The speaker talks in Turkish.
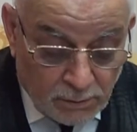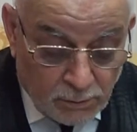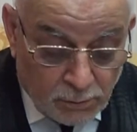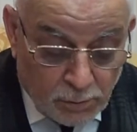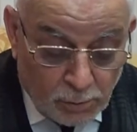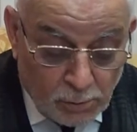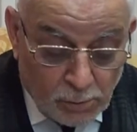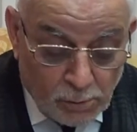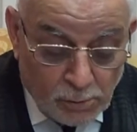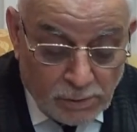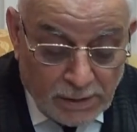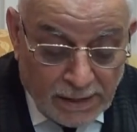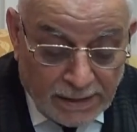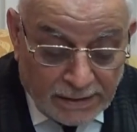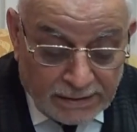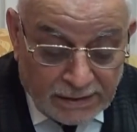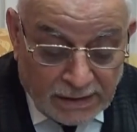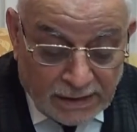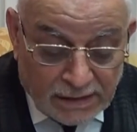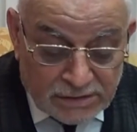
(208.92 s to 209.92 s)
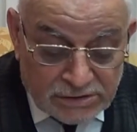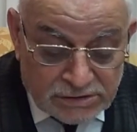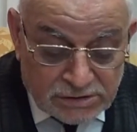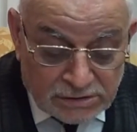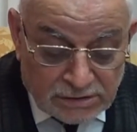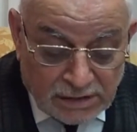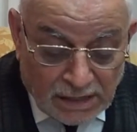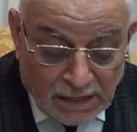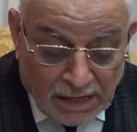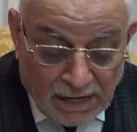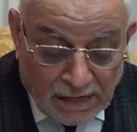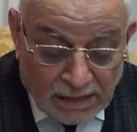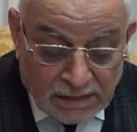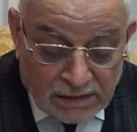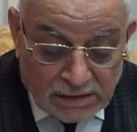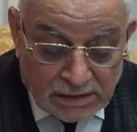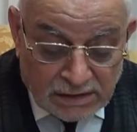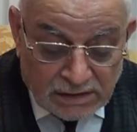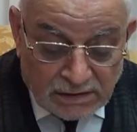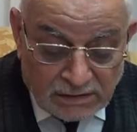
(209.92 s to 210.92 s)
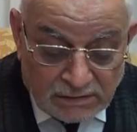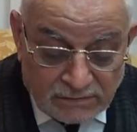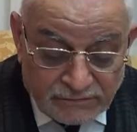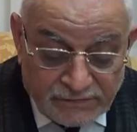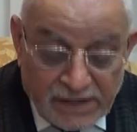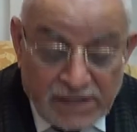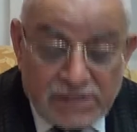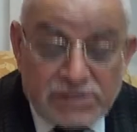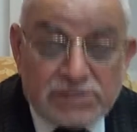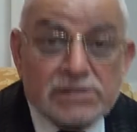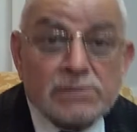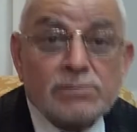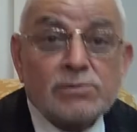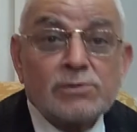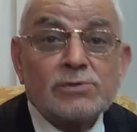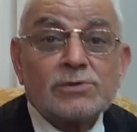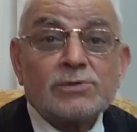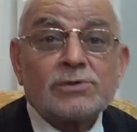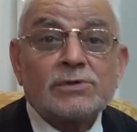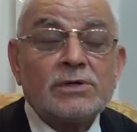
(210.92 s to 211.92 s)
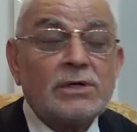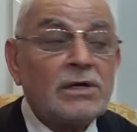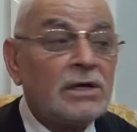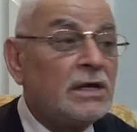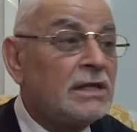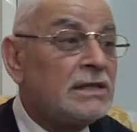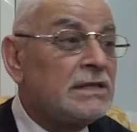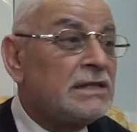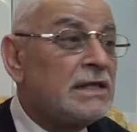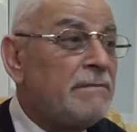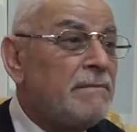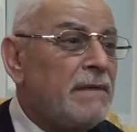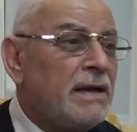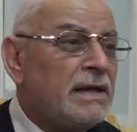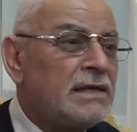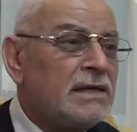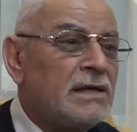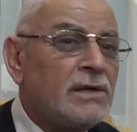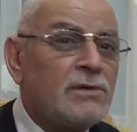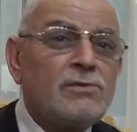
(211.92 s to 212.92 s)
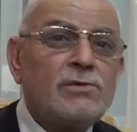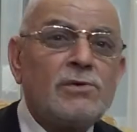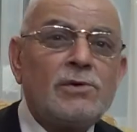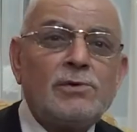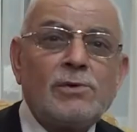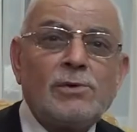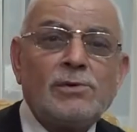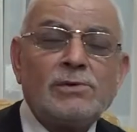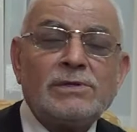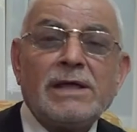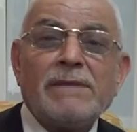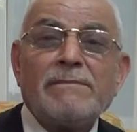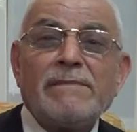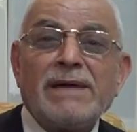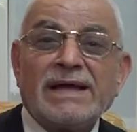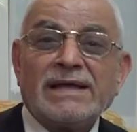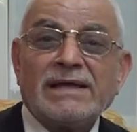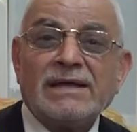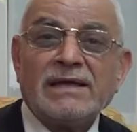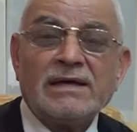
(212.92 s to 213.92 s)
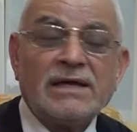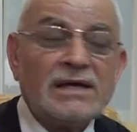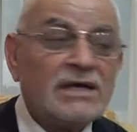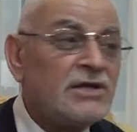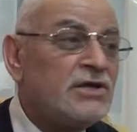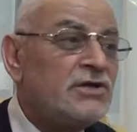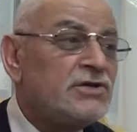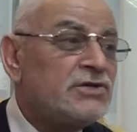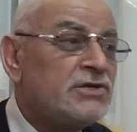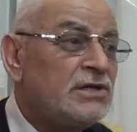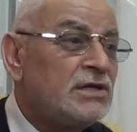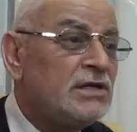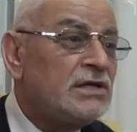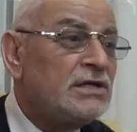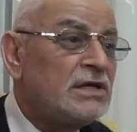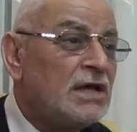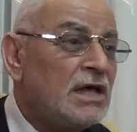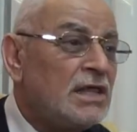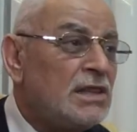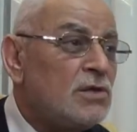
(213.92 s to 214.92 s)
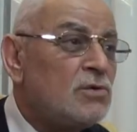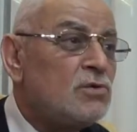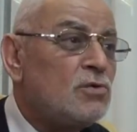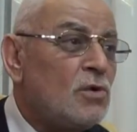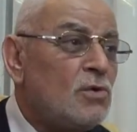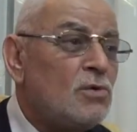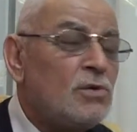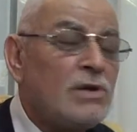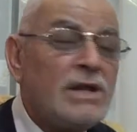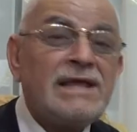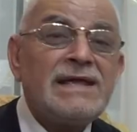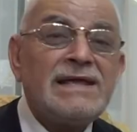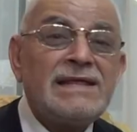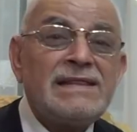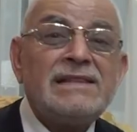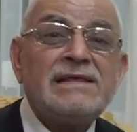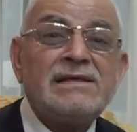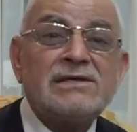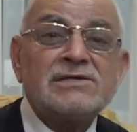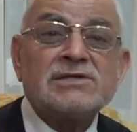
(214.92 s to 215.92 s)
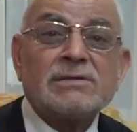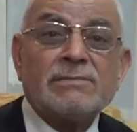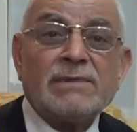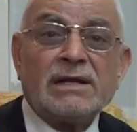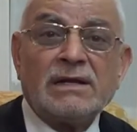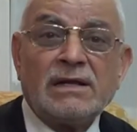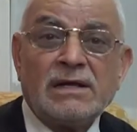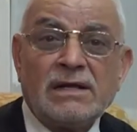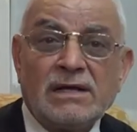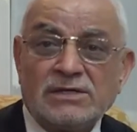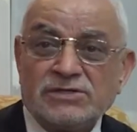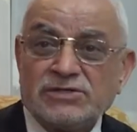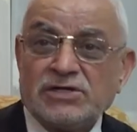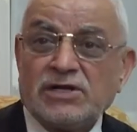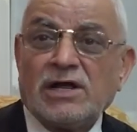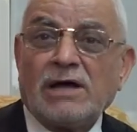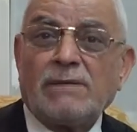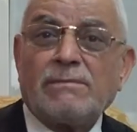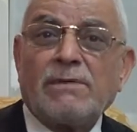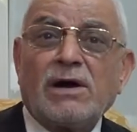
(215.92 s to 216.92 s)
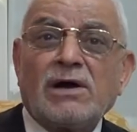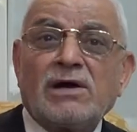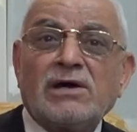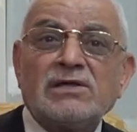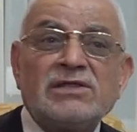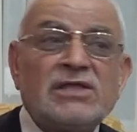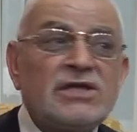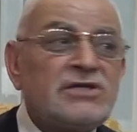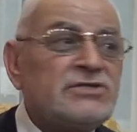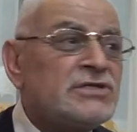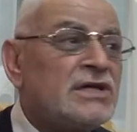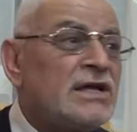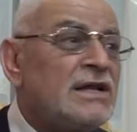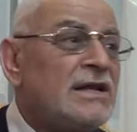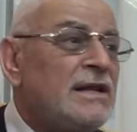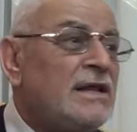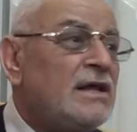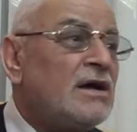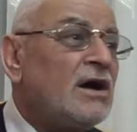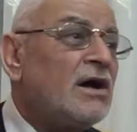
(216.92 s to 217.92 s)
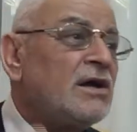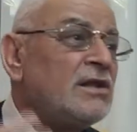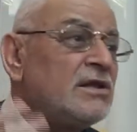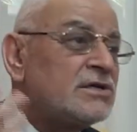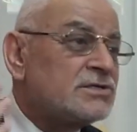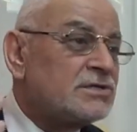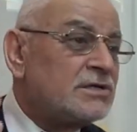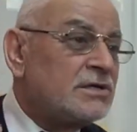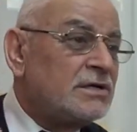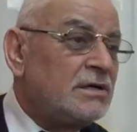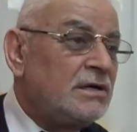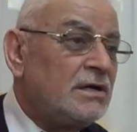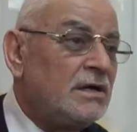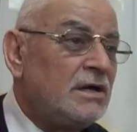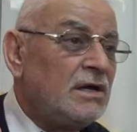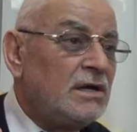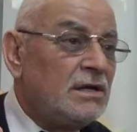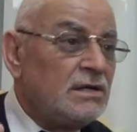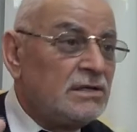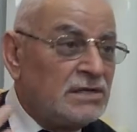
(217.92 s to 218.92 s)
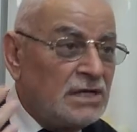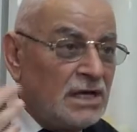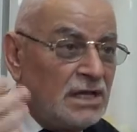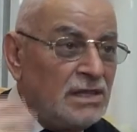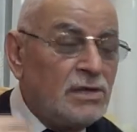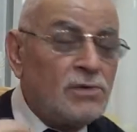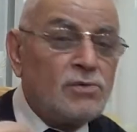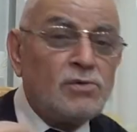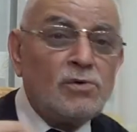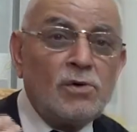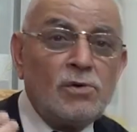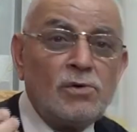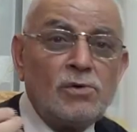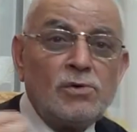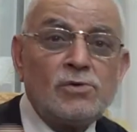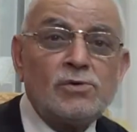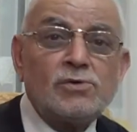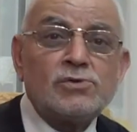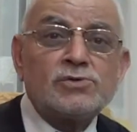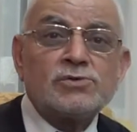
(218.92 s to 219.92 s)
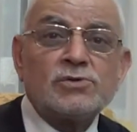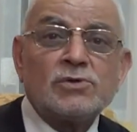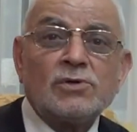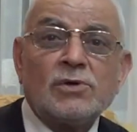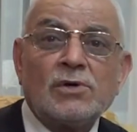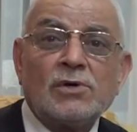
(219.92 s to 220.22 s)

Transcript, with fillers: Gönül deryasında hakkın feyzini bulur. Demek ki gönül demek kişinin kendi gönlüne indiği zaman Cenab-ı Hakk'ın tecelli aynası. Kendi gönlünüz